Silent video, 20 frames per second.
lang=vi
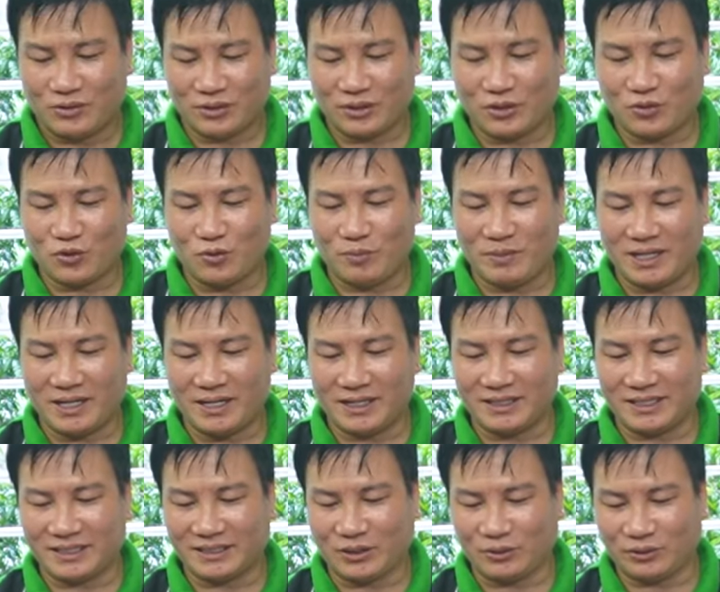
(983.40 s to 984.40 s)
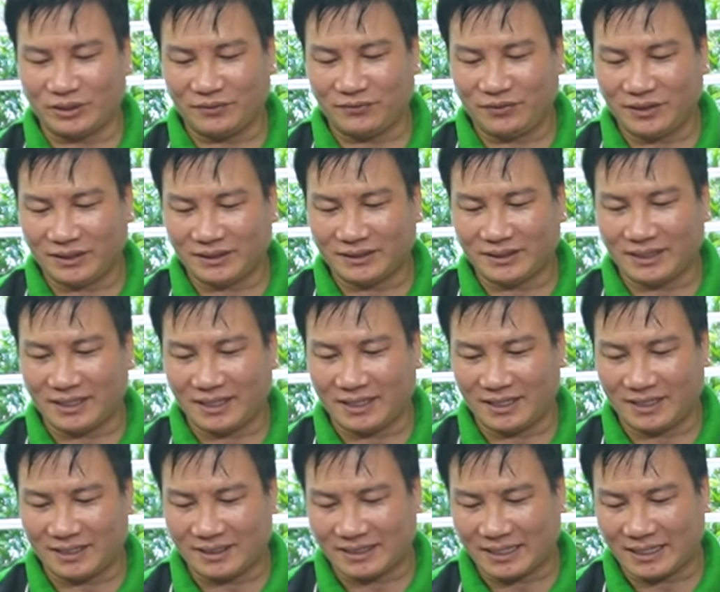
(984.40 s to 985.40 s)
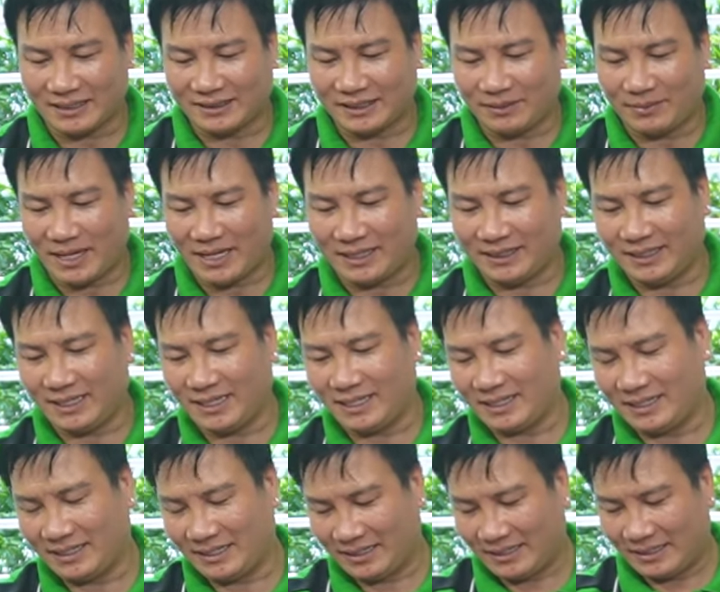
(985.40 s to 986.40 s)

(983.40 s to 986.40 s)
Rồi ờ, các cụ mợ ơi, nhà cháu sẽ vớt à, canh ra bát nhá.